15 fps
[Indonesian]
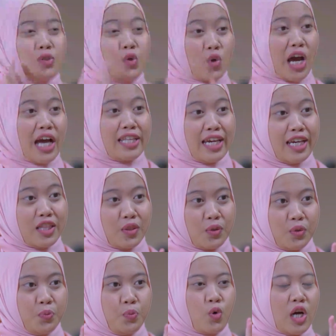dukanya
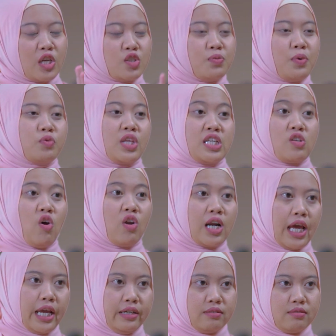itu bukan cuma tes
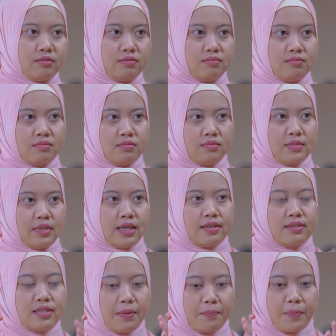online
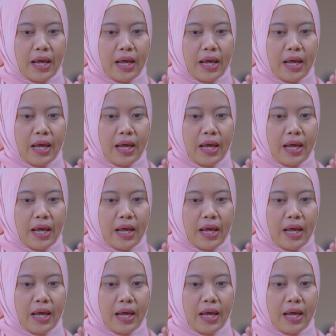yang